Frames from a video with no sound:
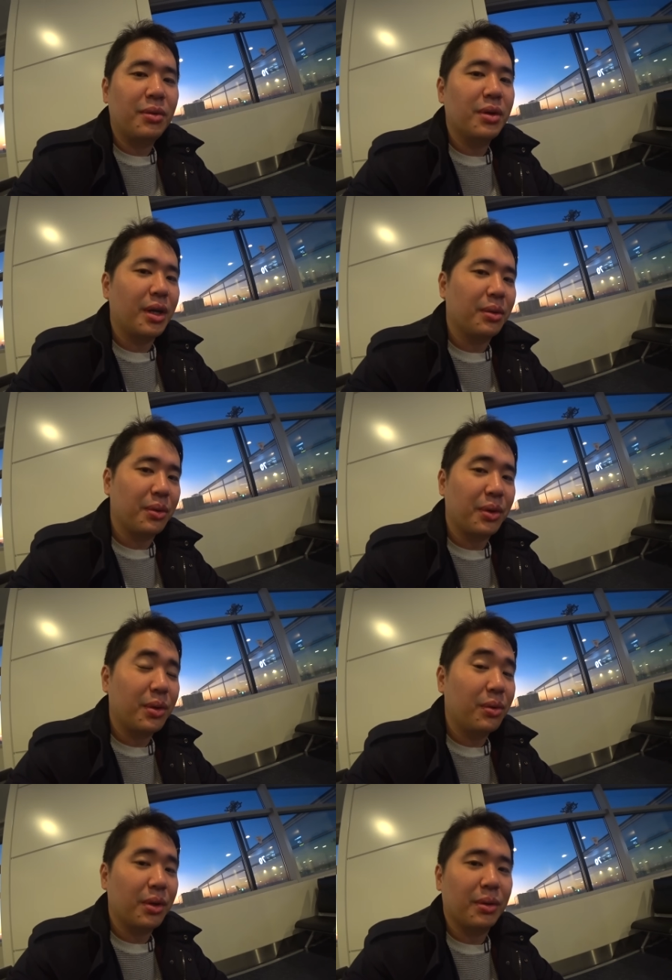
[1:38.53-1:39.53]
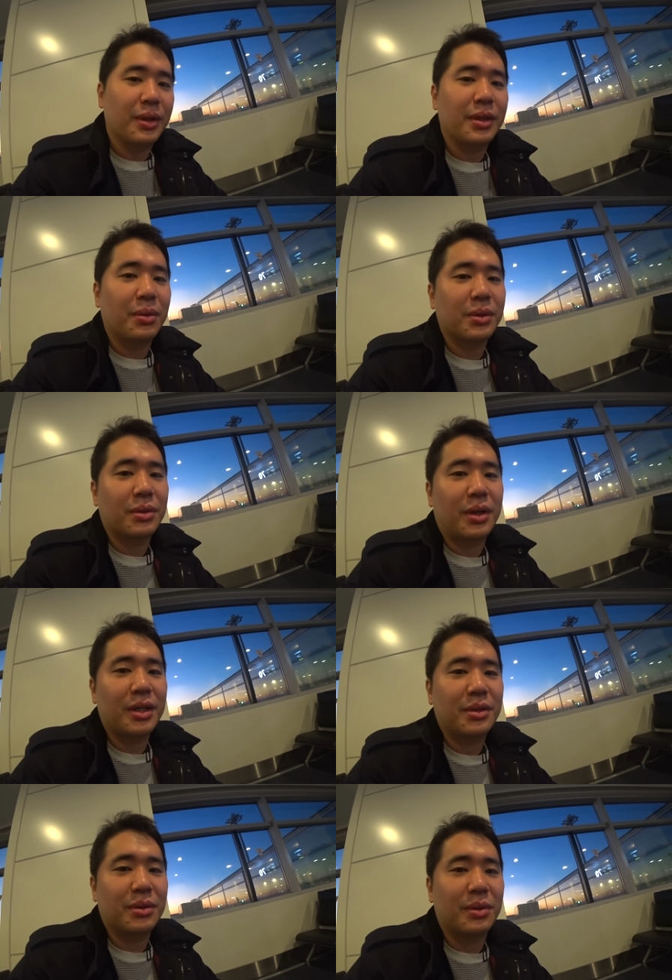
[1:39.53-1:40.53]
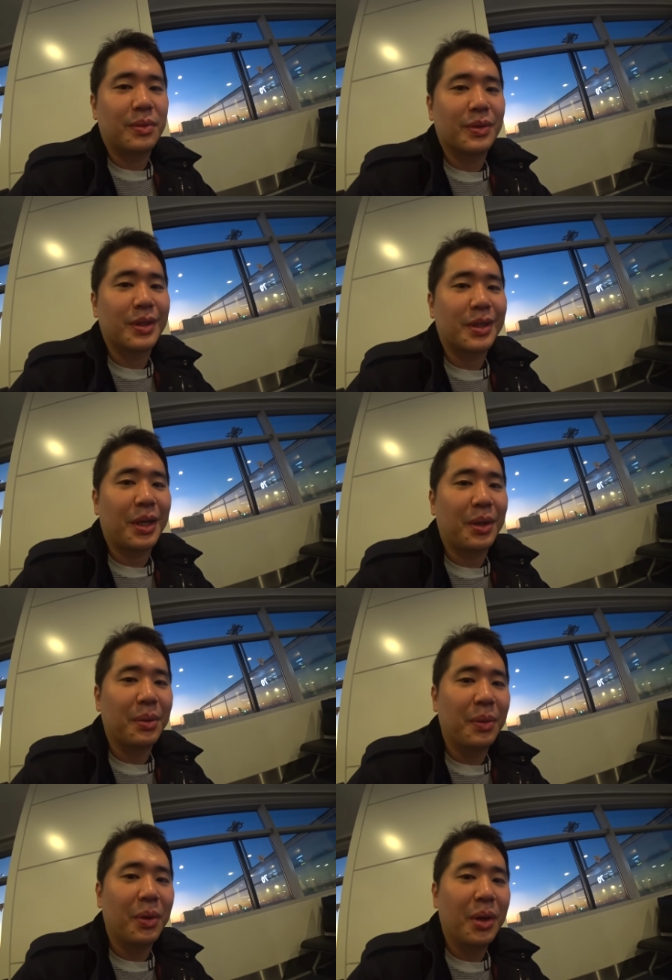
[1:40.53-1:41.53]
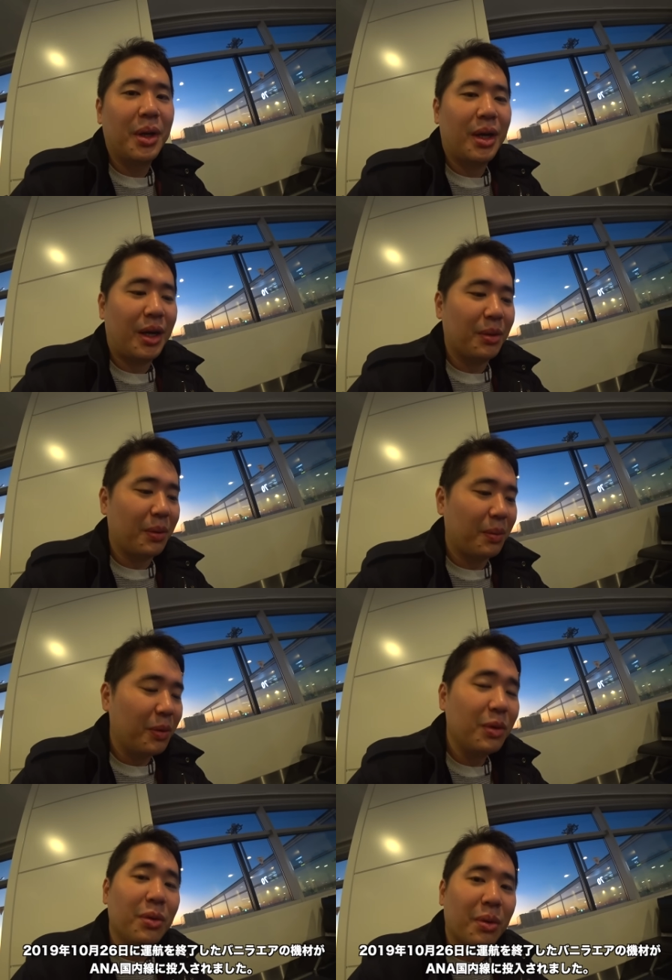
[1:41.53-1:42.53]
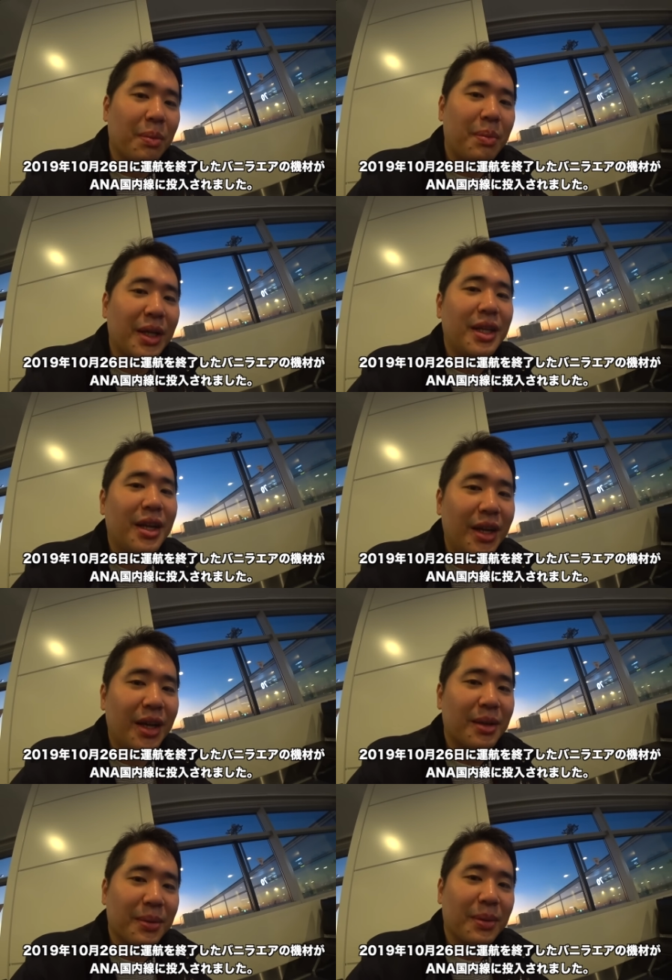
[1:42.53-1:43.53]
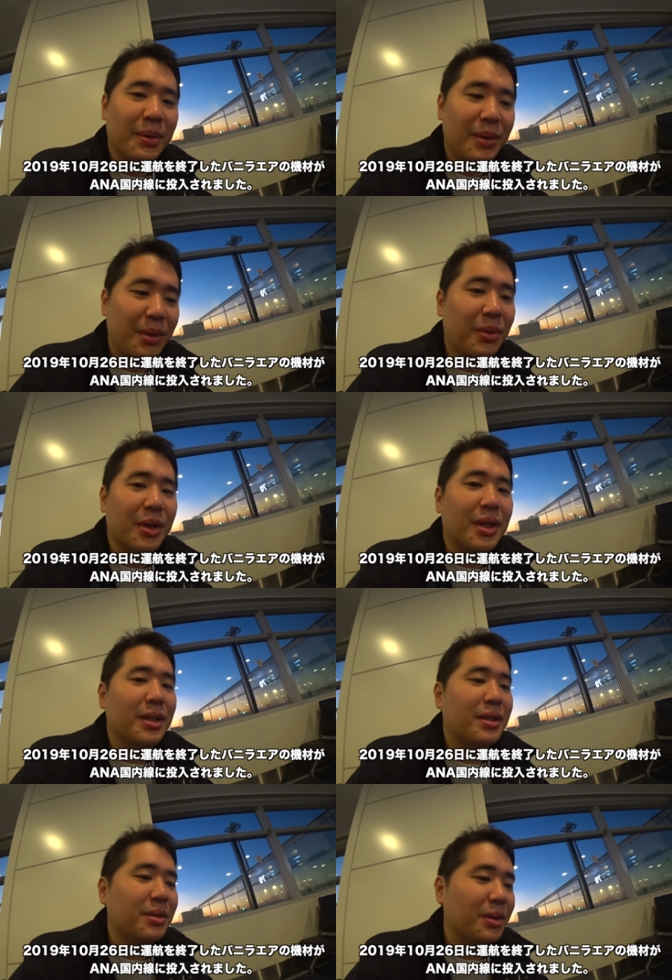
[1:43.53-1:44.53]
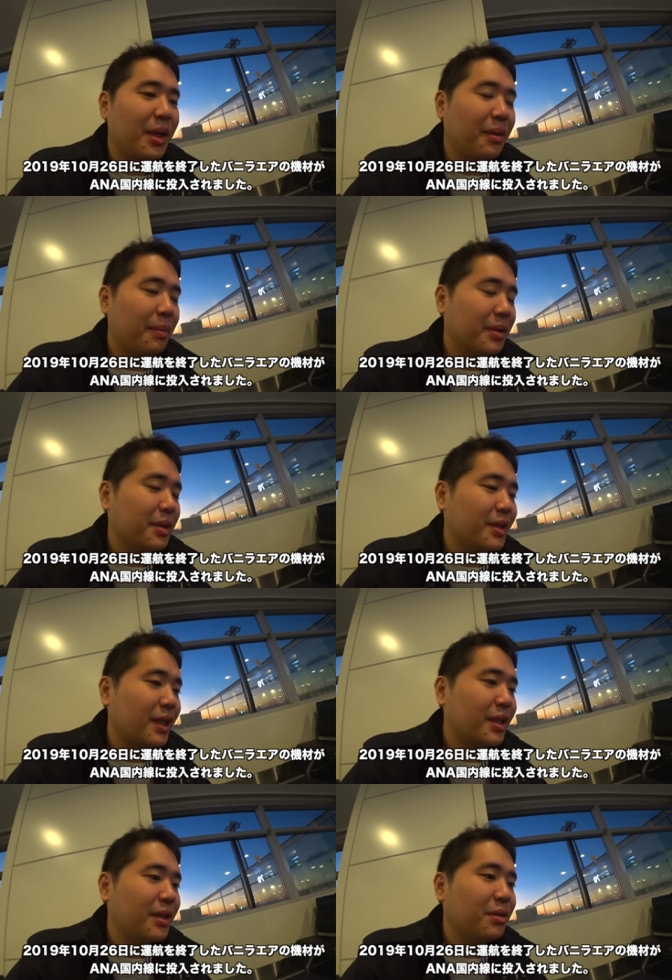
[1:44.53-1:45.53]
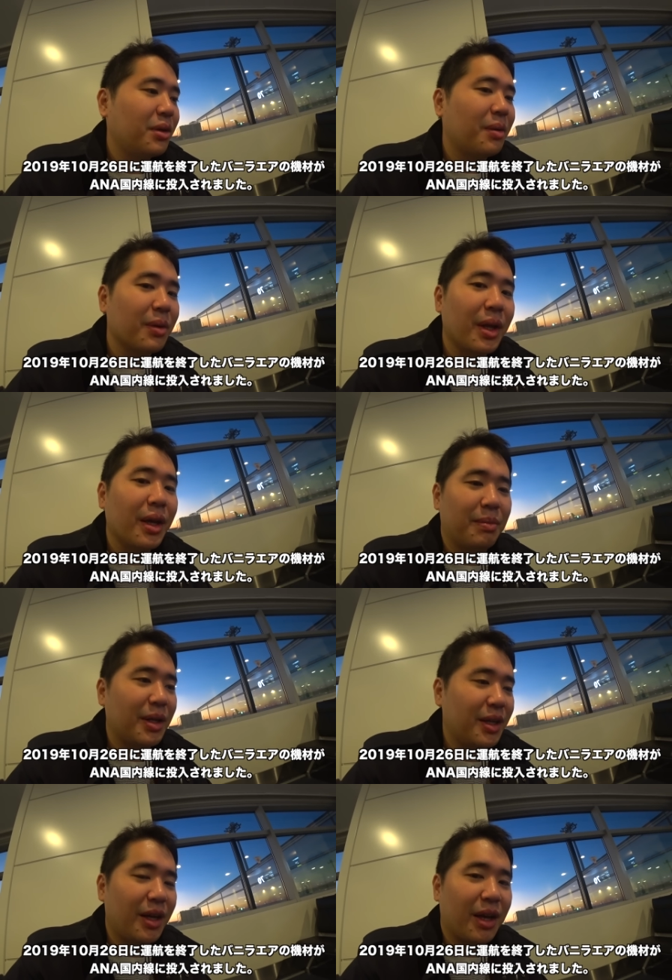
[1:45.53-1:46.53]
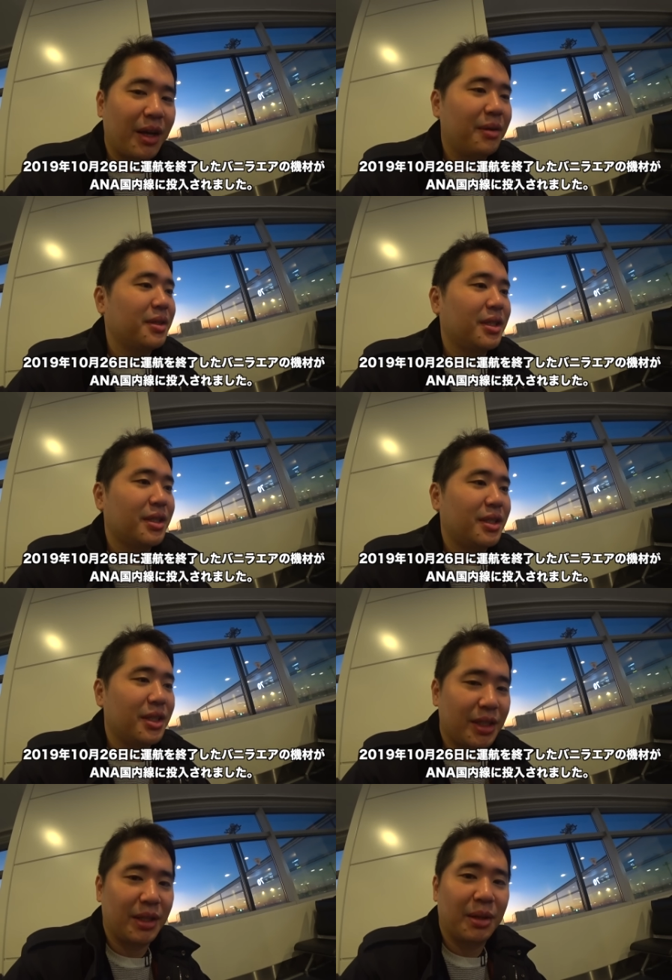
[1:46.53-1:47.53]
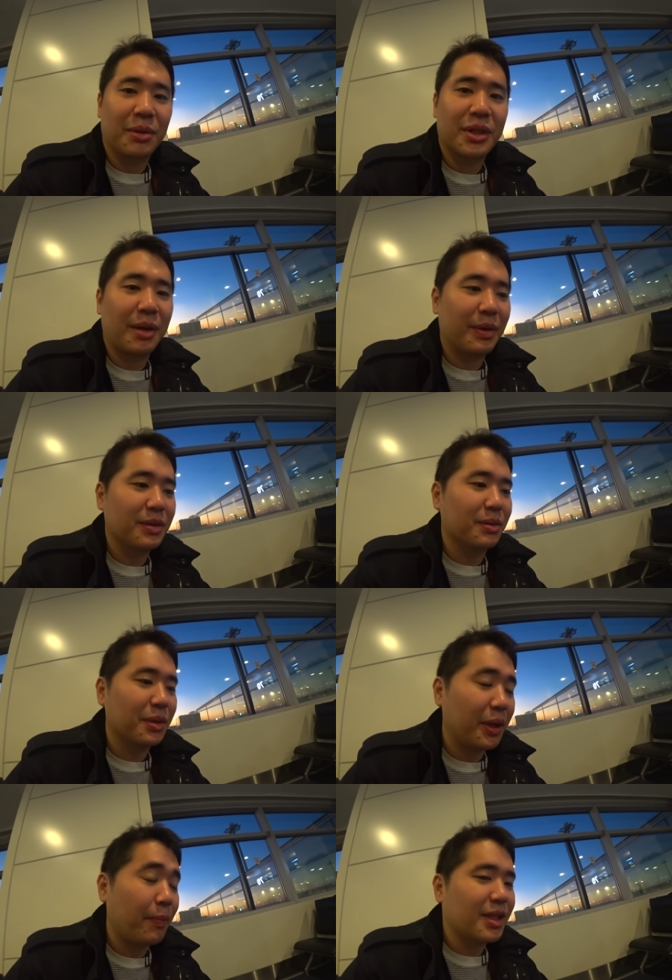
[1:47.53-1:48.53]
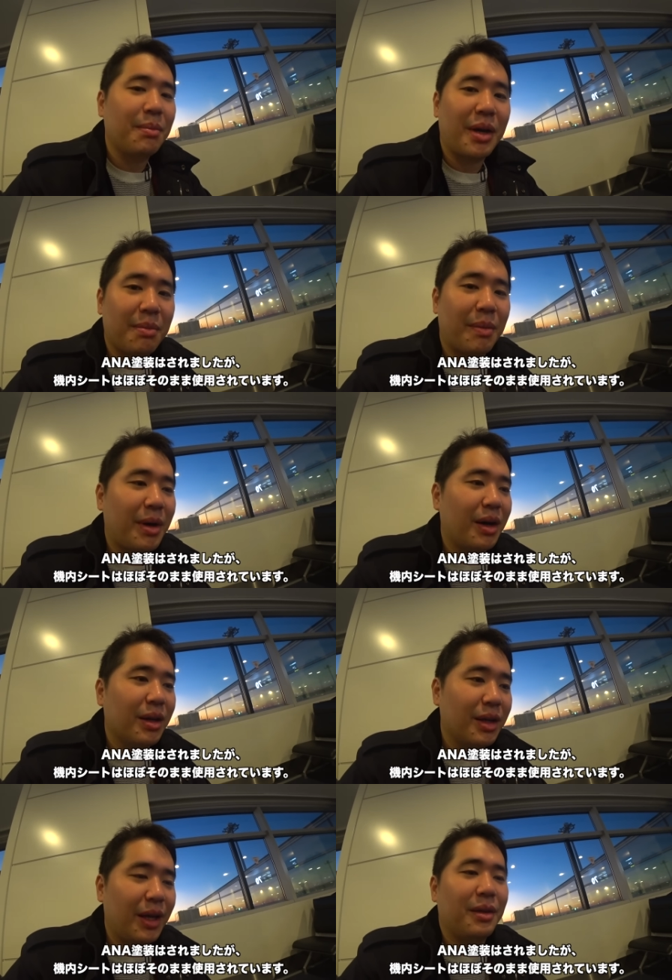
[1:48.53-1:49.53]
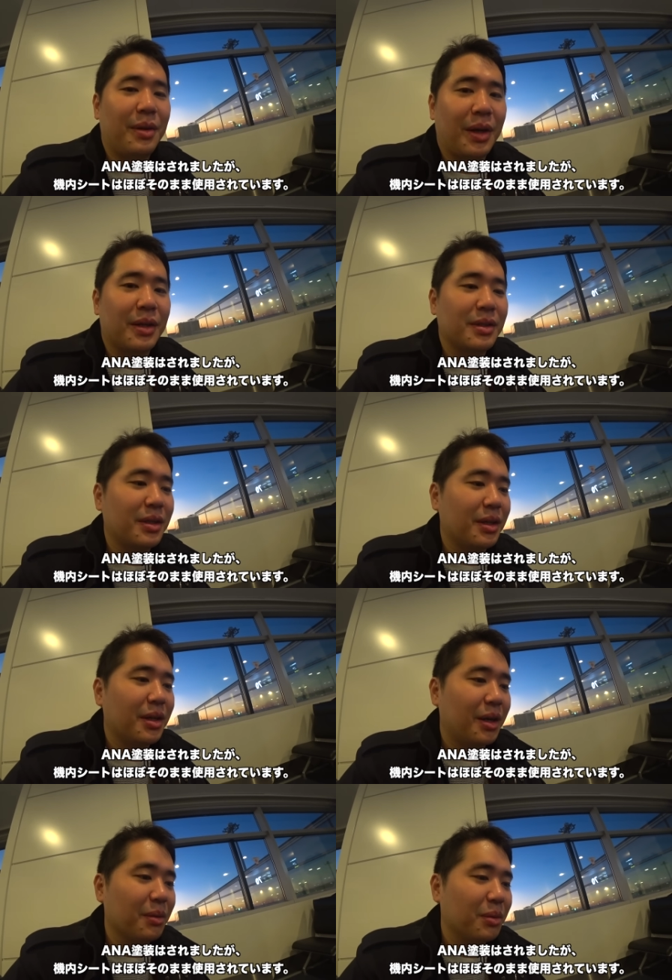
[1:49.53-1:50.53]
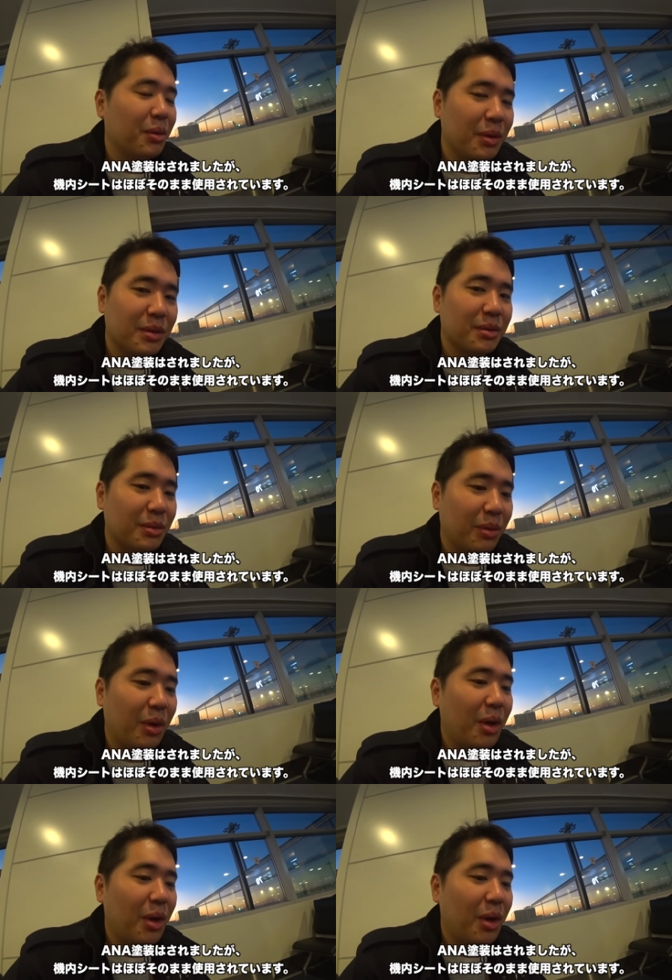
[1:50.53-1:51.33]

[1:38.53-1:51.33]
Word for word: 今回乗る飛行機をですねご紹介しようと思うんですけれどもあの元バニラエアの飛行機なんですよね、まあ、そういう座席とかもねバニラや LCC でございますので狭いまま ANA がですねあの導入すると